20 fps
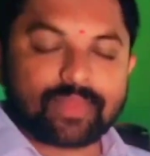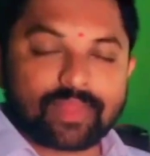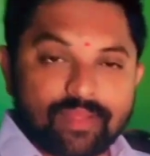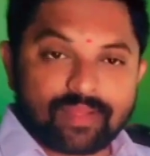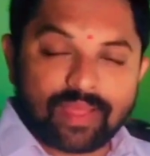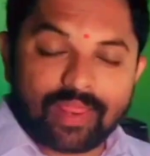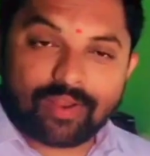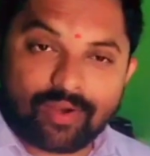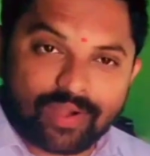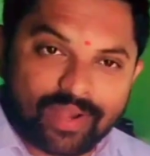
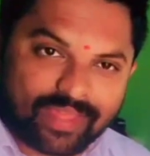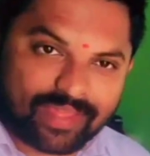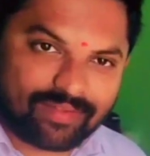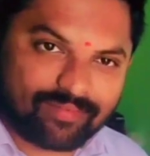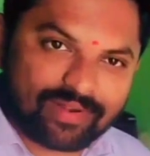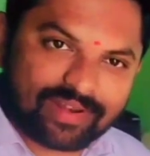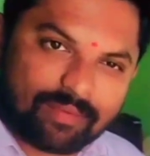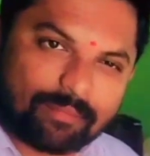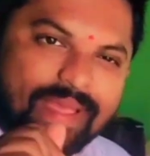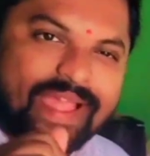హలో అండి
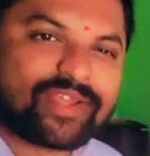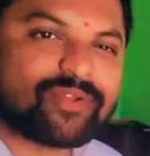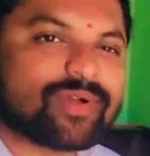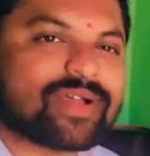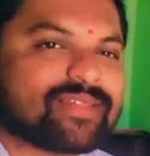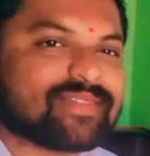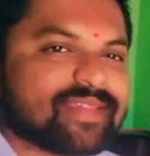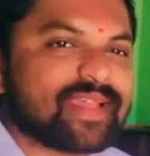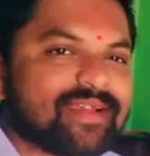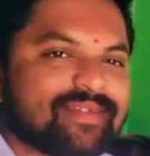వెల్కమ్ బ్యాక్ టు ఒక
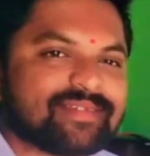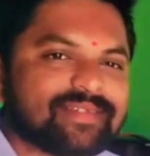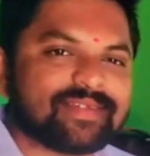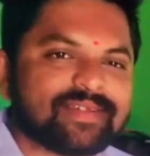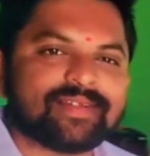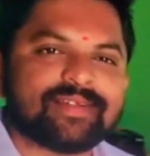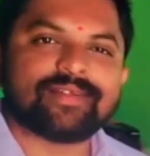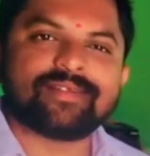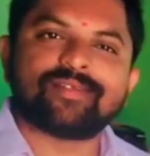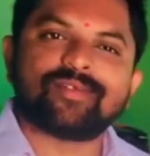స్టాట్స్
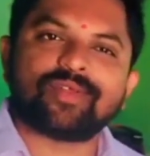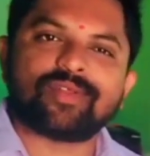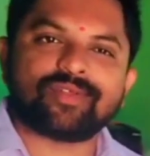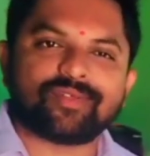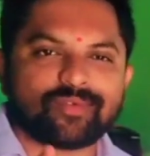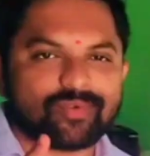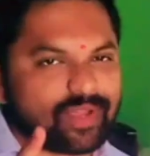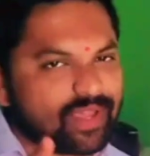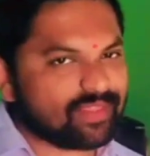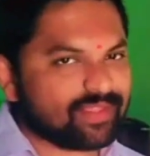సో ఈరోజు
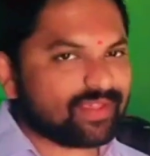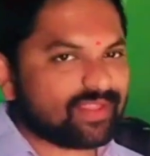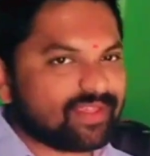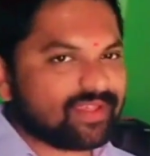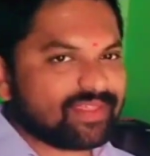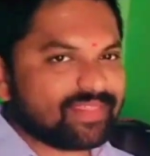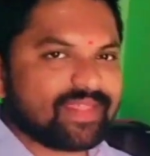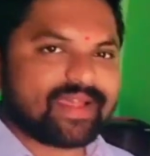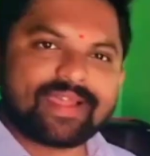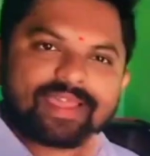ఉగాది కదా
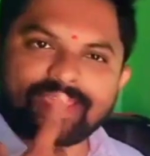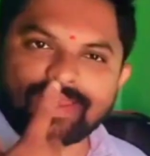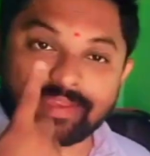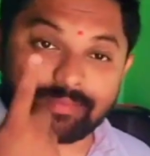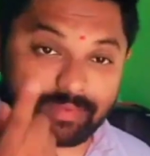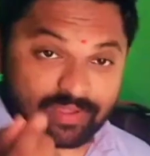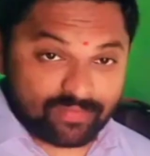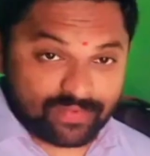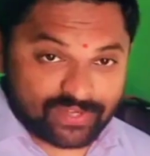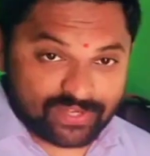ఇందాక నేను
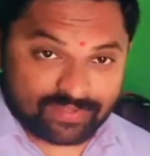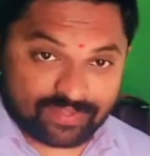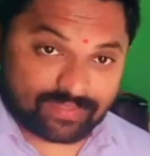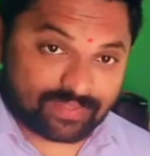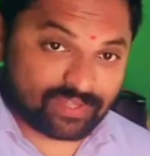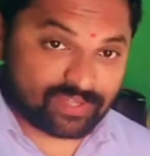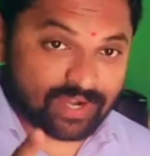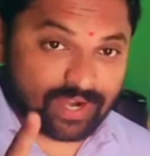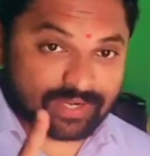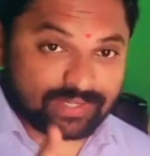మీకు విషెస్ అయితే
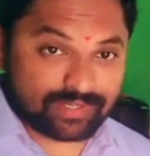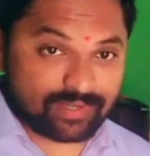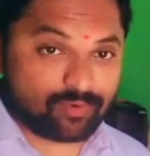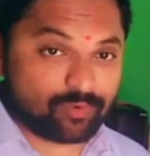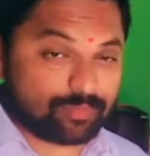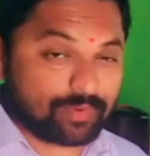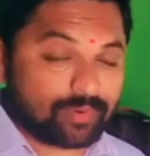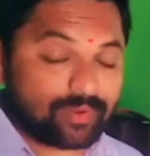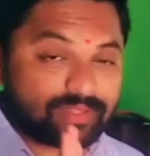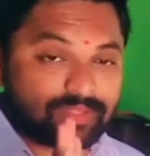షార్ట్
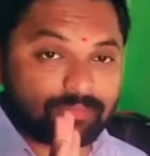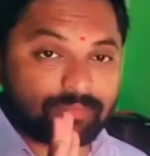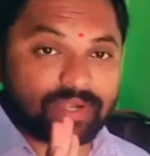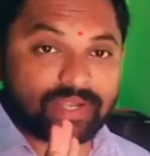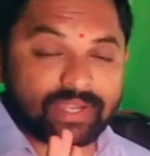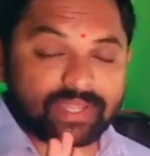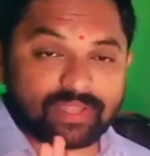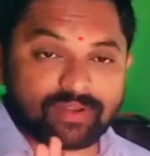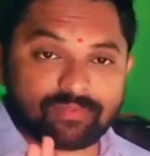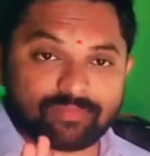రూపంలో అయితే
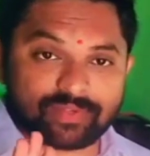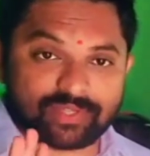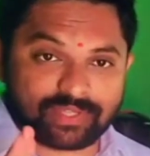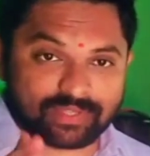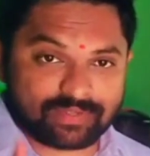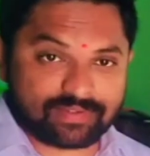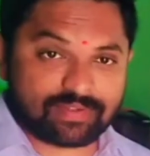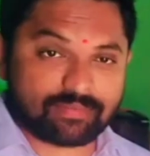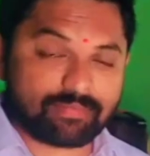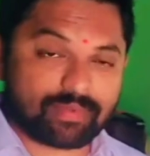పెట్టాను విషెస్
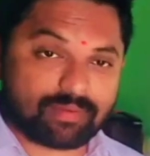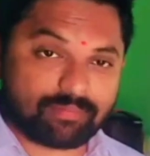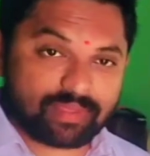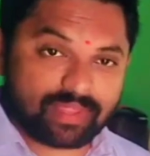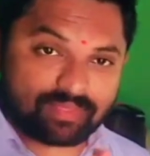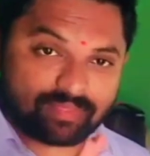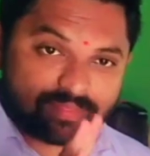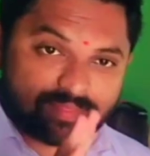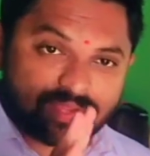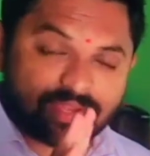చెప్పాను మీ
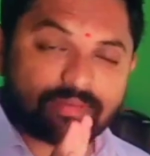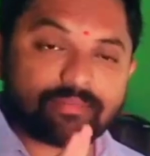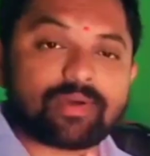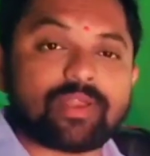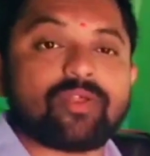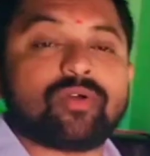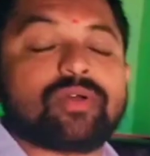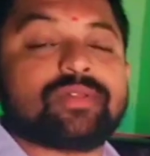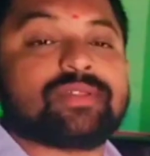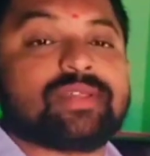అందరికీ
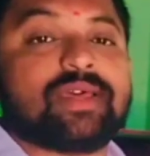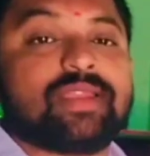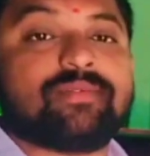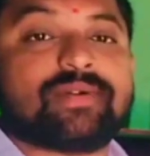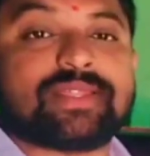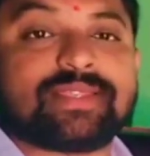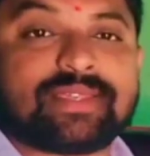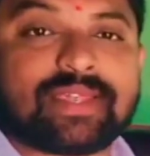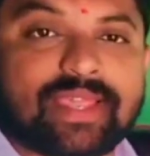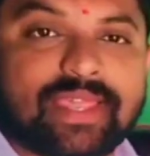మరొకసారి
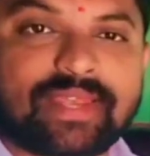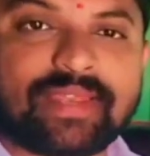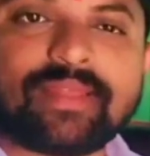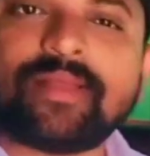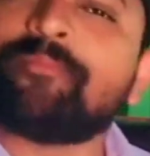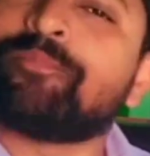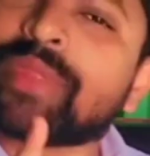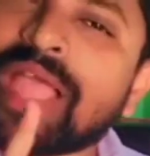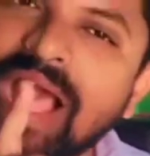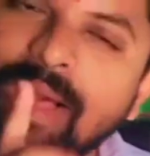వన్స్ అగైన్
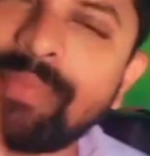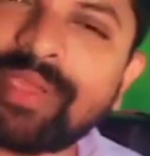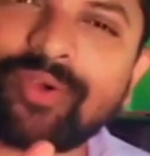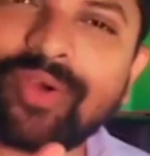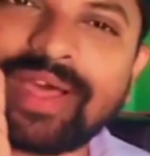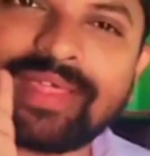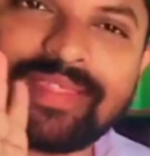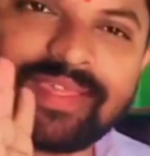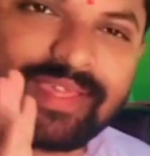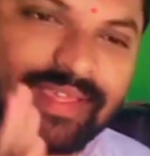హ్యాపీ
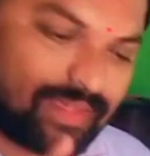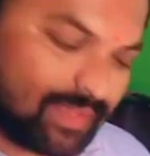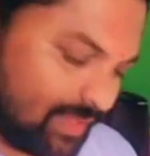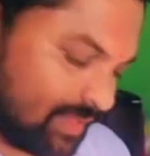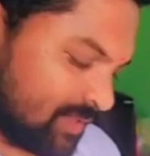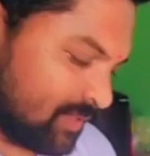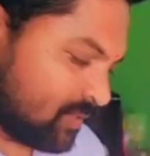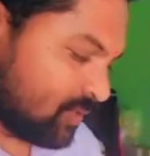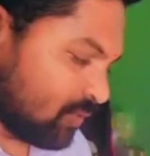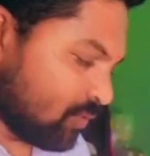ఉగాది
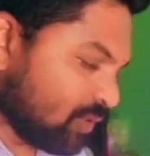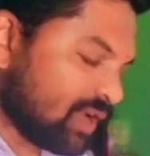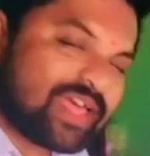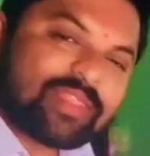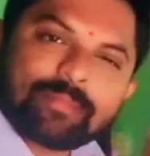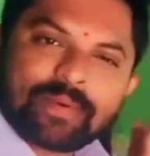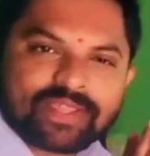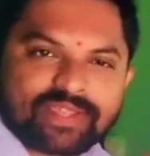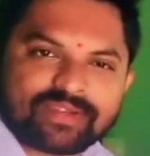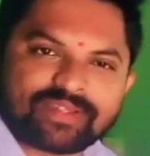సో ఉగాది
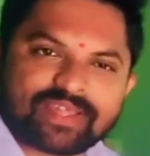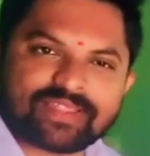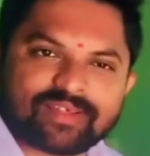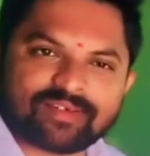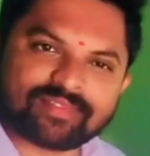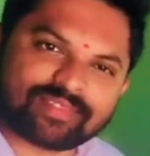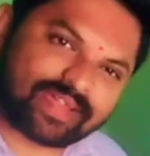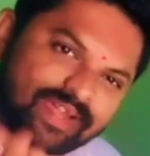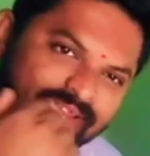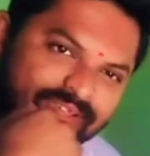పచ్చడి చేద్దాం
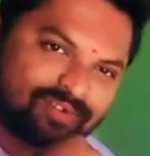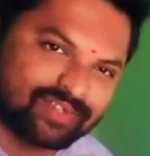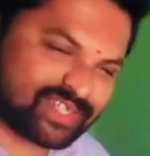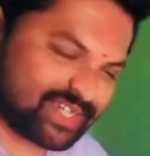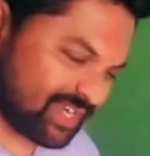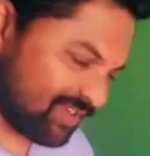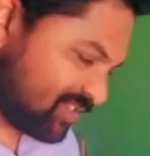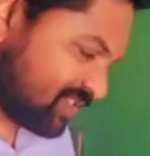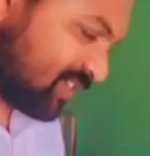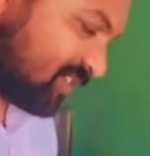రండి
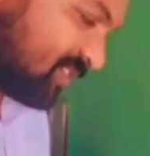వచ్చేయండి వచ్చి